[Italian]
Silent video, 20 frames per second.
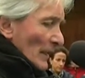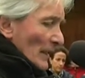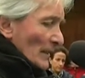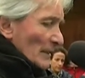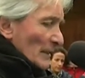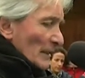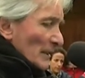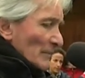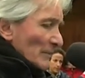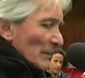e
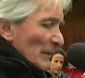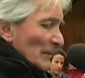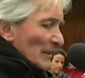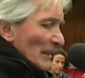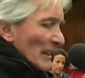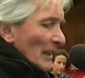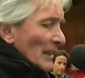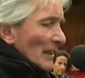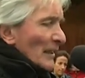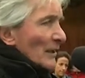di
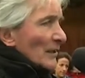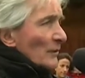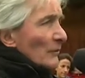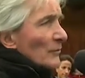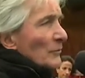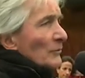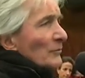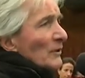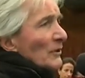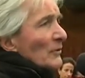rispettare
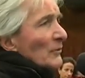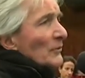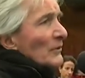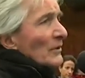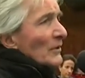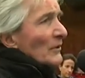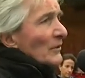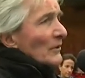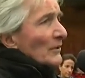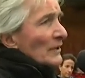un
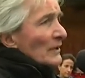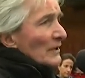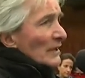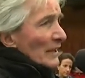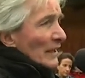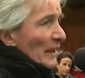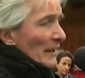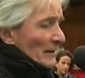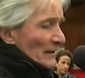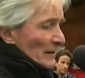minuto di
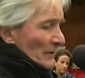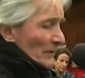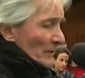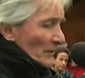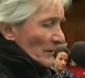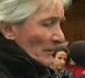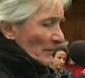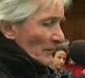silenzio.